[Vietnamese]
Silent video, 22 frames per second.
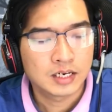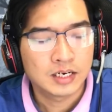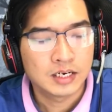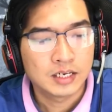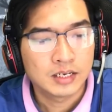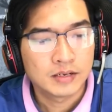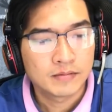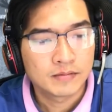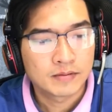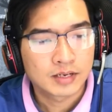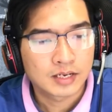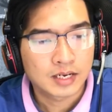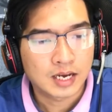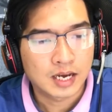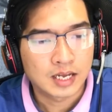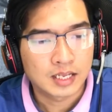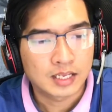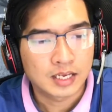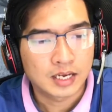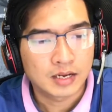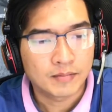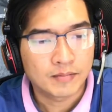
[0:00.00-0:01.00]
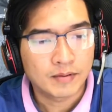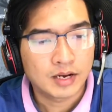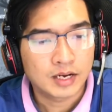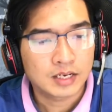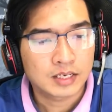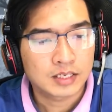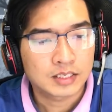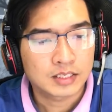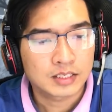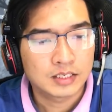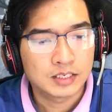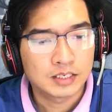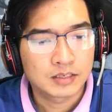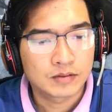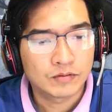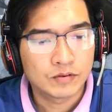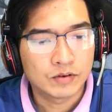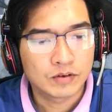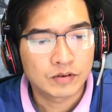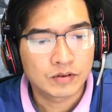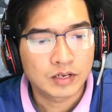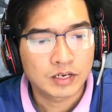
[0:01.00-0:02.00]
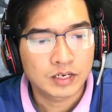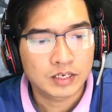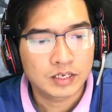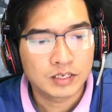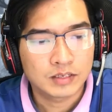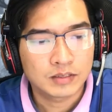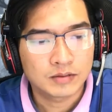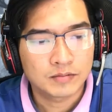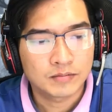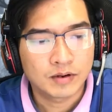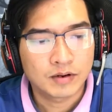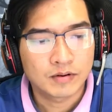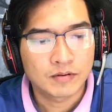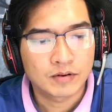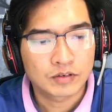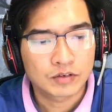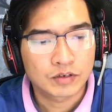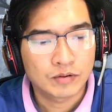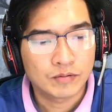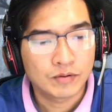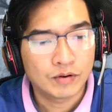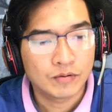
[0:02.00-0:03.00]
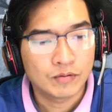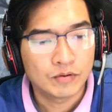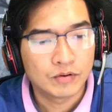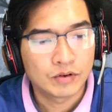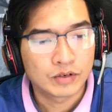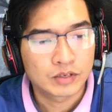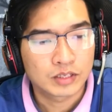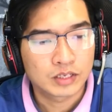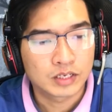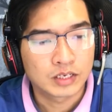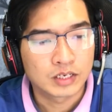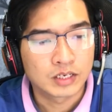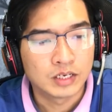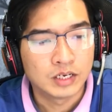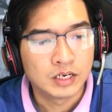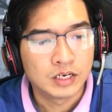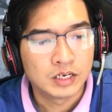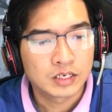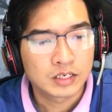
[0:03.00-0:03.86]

và đương nhiên là cả bà vợ của ông Pi cũng rất là quý Bảo.